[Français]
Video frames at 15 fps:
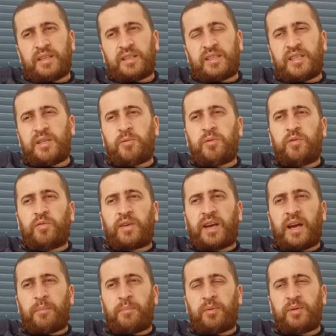qui lui ouvrait
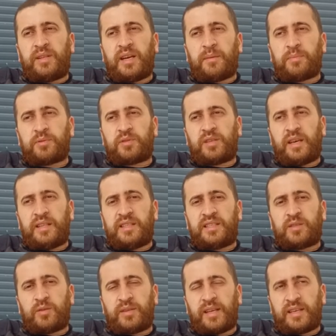un peu tard parce qu'il y a une
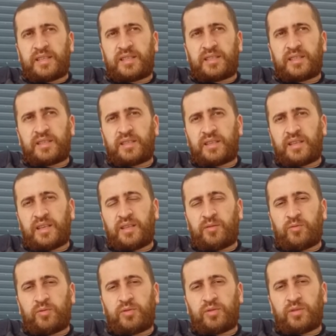discothèque. Et
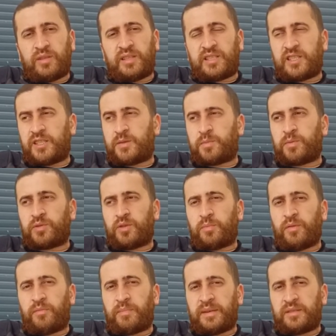donc euh, les exposants
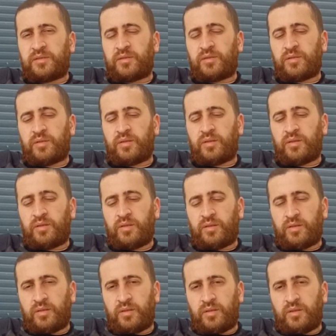peuvent pas se
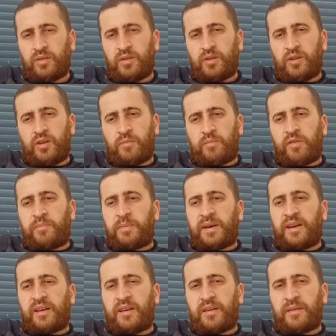peuvent
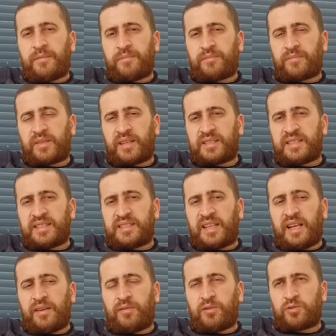pas hum,
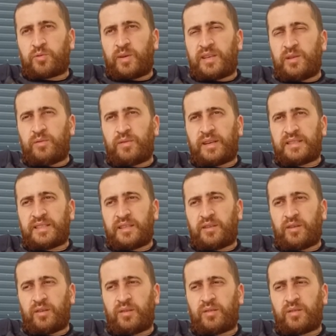s'installer avant. Je crois qu'il ouvre à
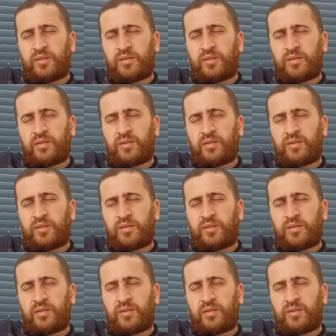7h.